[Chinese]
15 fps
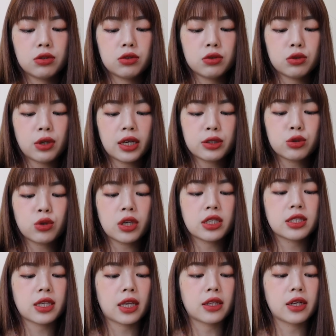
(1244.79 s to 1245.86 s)
就是它最
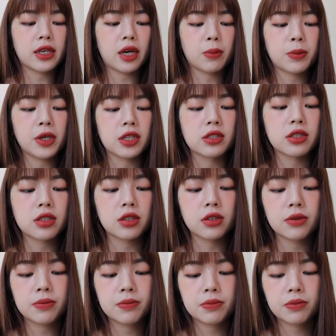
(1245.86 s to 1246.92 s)
闪的亮片
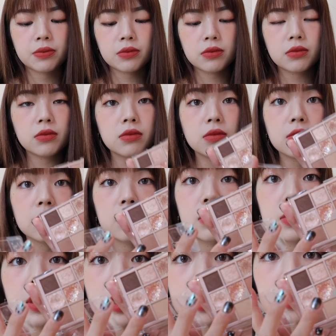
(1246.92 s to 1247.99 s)
色，
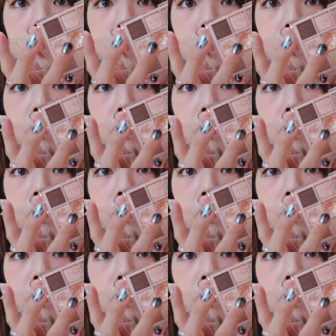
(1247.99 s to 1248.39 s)
这一格。